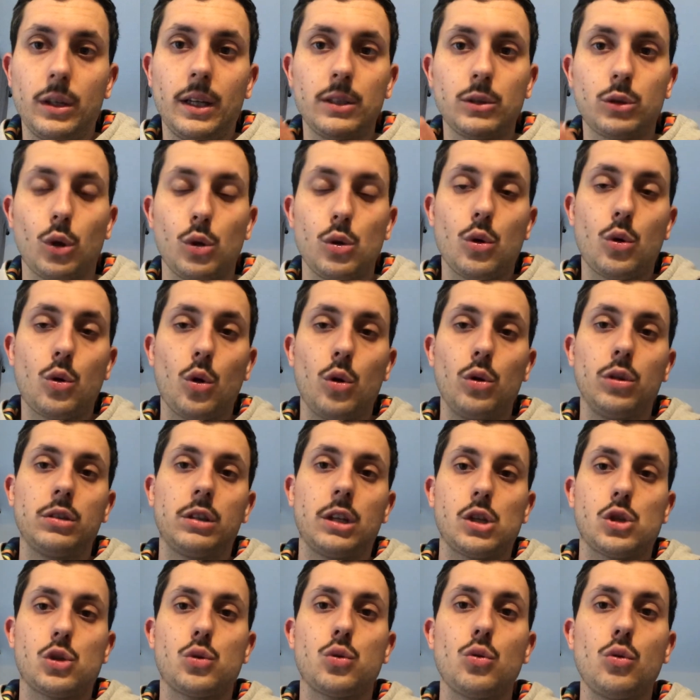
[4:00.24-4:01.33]
Antonio
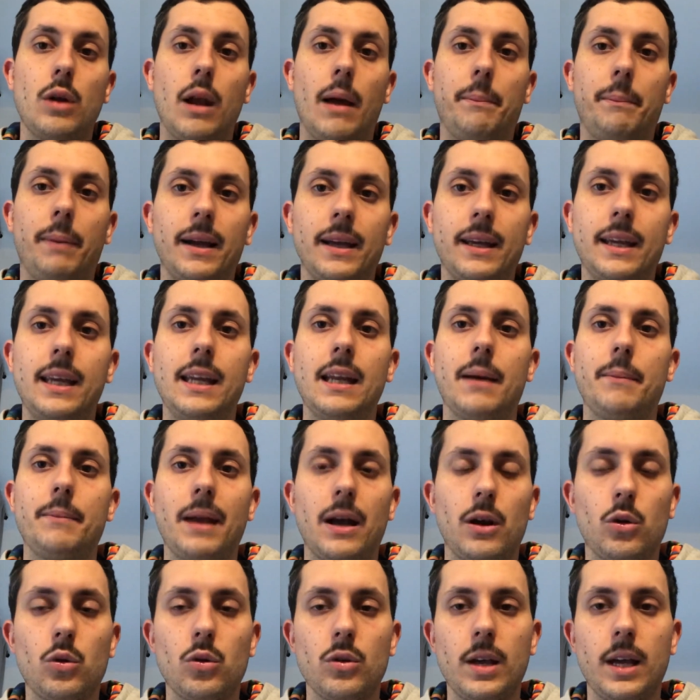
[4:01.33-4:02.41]
Conte sulla panchina
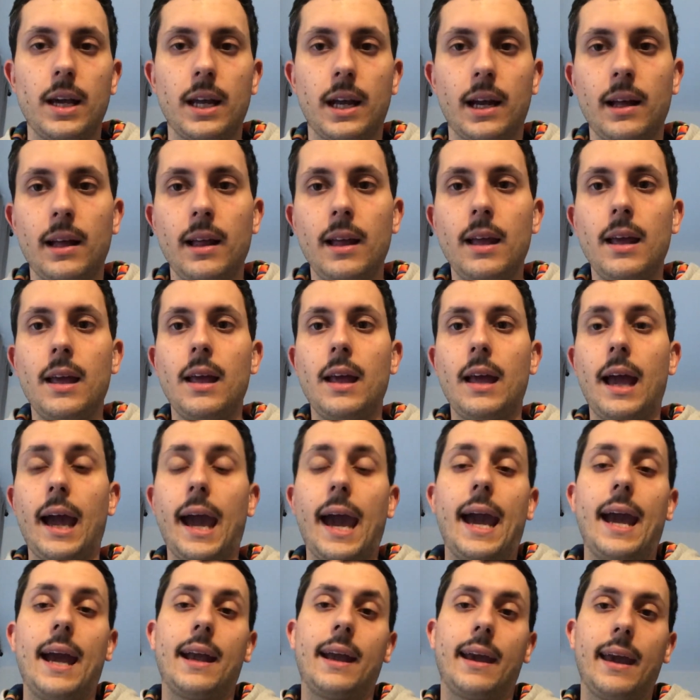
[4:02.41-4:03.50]
bianconera
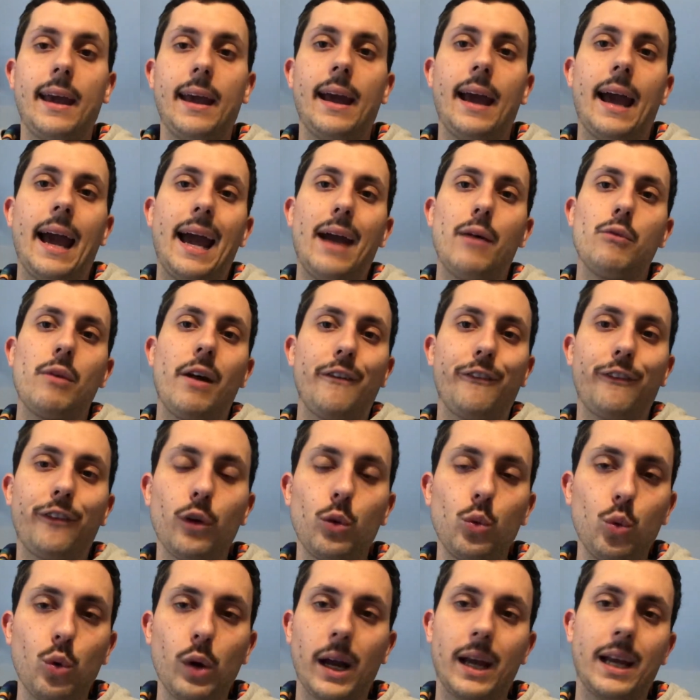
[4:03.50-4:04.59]
è che è una
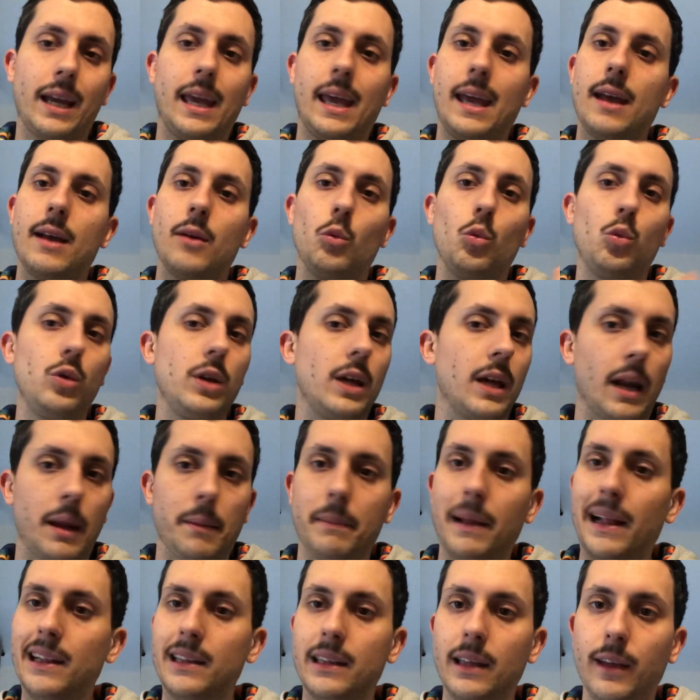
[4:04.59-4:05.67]
figura che
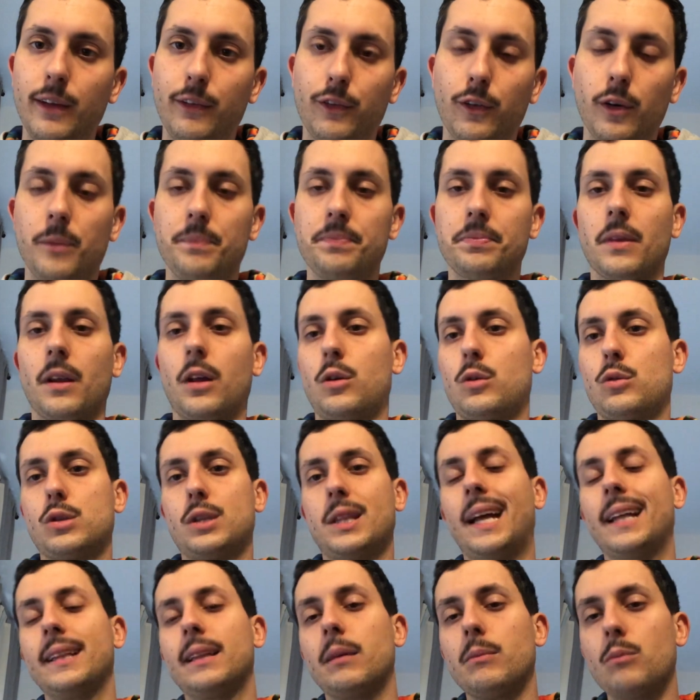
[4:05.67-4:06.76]
unirebbe il tifo,
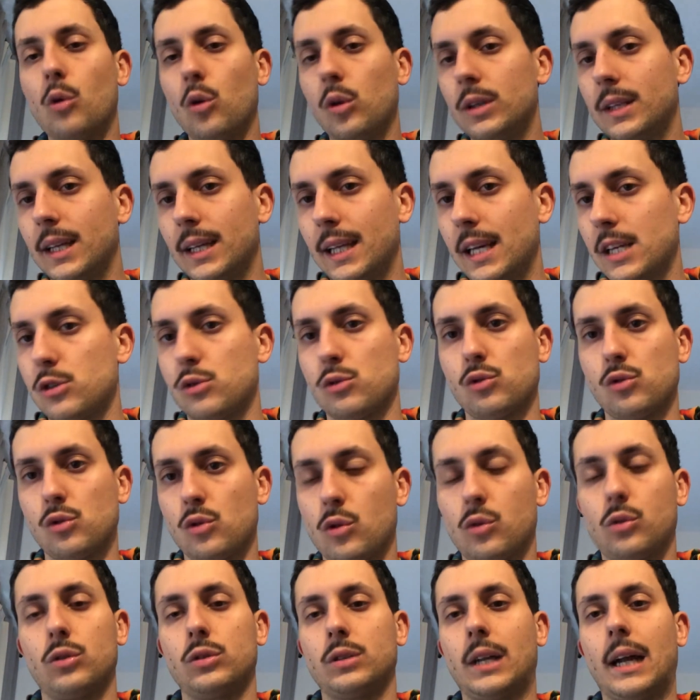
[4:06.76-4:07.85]
nonostante molti adesso sono
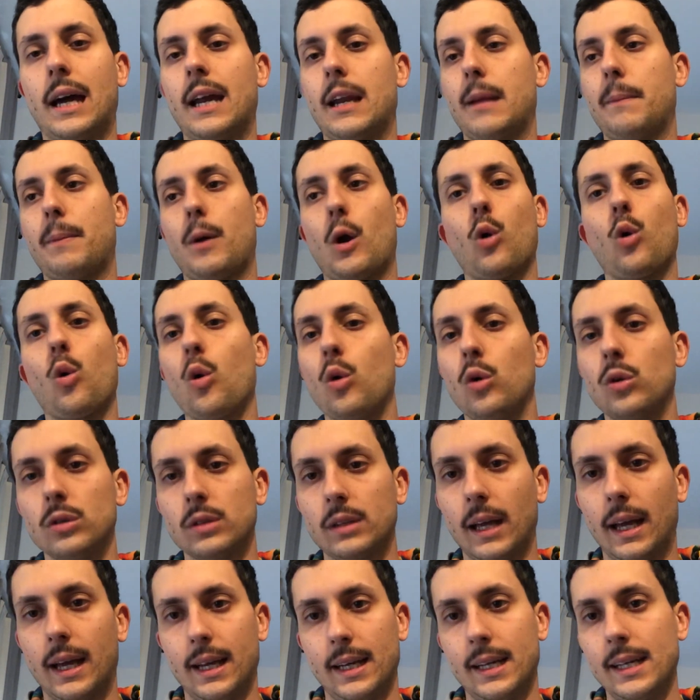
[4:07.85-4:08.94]
contrari, però
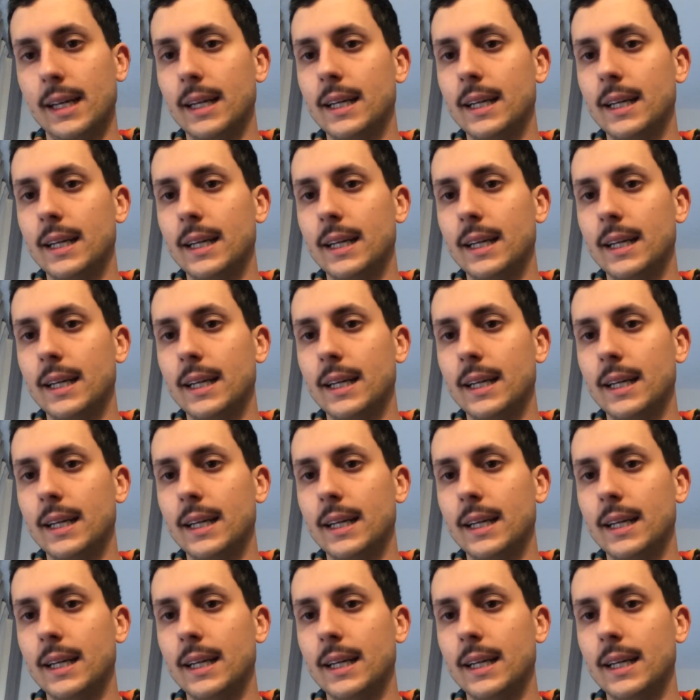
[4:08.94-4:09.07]
Conte